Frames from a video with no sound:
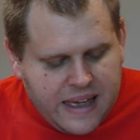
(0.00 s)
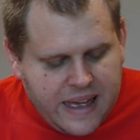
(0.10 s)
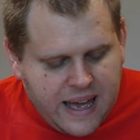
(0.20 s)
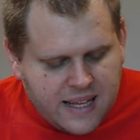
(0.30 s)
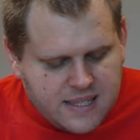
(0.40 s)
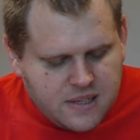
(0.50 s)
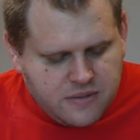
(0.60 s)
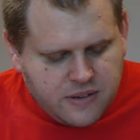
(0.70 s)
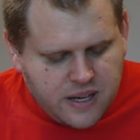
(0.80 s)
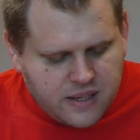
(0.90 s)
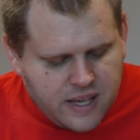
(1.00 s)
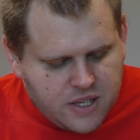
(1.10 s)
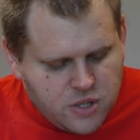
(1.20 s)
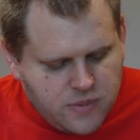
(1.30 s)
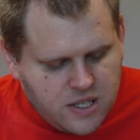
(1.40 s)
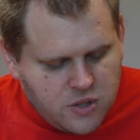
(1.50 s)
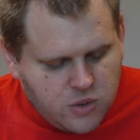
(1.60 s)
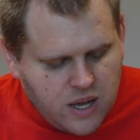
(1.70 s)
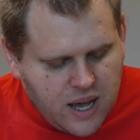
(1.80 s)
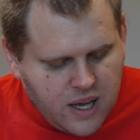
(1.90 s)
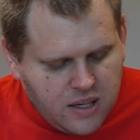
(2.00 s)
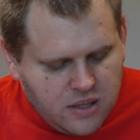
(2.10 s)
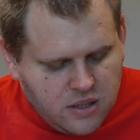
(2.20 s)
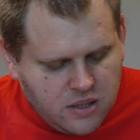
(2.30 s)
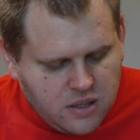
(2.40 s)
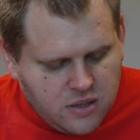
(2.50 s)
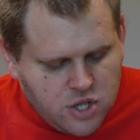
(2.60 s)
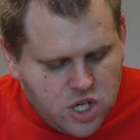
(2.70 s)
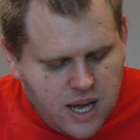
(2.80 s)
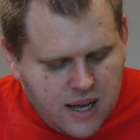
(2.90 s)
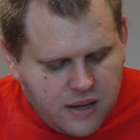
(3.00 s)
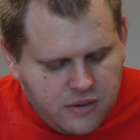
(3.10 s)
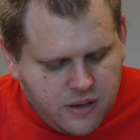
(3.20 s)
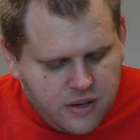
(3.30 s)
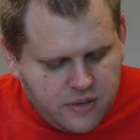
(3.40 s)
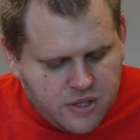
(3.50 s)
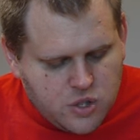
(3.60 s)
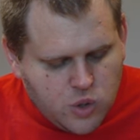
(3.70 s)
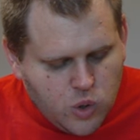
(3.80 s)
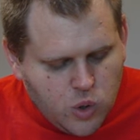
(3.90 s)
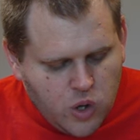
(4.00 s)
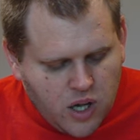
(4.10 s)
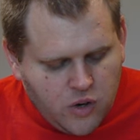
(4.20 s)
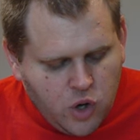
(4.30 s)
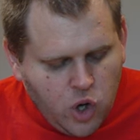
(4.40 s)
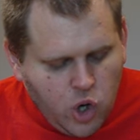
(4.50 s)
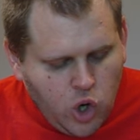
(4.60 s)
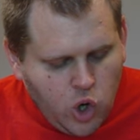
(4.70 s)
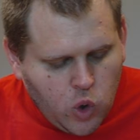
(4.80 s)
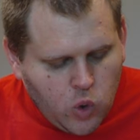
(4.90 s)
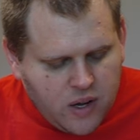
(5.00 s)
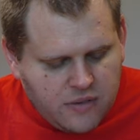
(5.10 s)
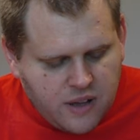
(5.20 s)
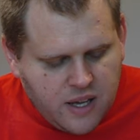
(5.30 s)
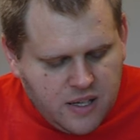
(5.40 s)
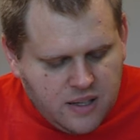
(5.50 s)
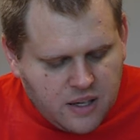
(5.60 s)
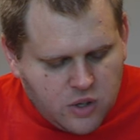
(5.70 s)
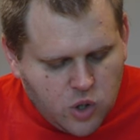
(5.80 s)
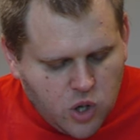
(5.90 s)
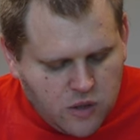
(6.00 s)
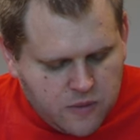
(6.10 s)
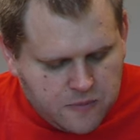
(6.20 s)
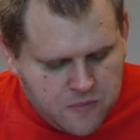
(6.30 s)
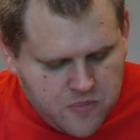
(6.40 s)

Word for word: Herzinfarkt, Herzschwäche oder einen Schlaganfall verzögern oder verhindern können.